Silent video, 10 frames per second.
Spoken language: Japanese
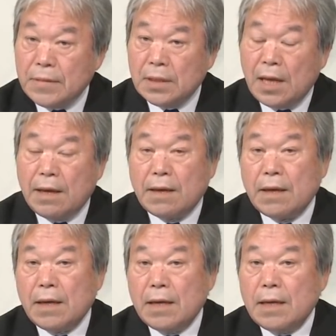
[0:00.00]
で
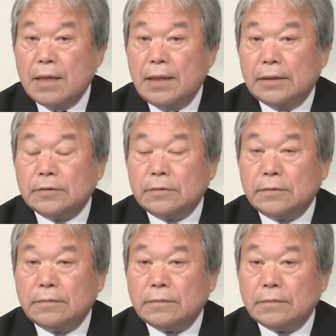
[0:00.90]
あの
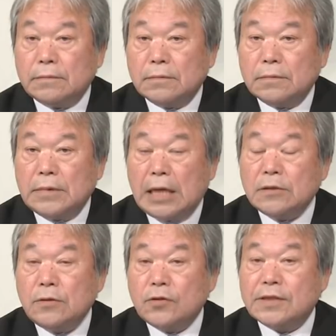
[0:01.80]

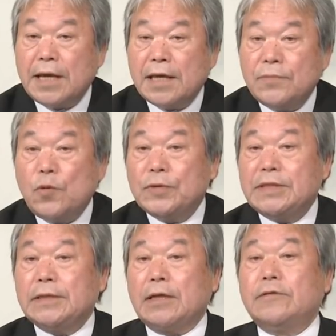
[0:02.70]
何の誠意も見
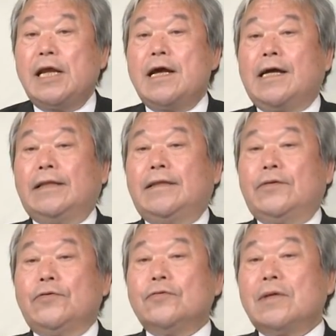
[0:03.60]
せてくれなかった
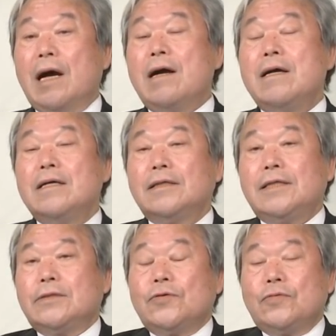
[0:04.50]
というか
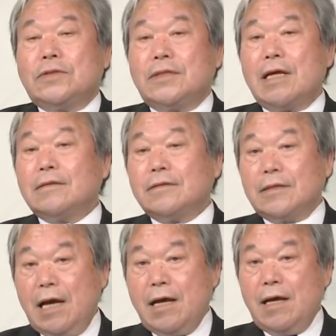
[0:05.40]
北朝鮮
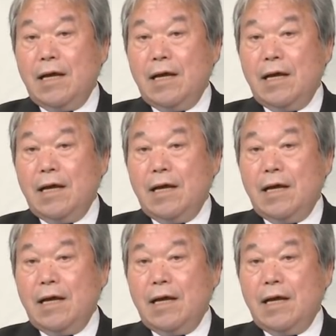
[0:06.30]
が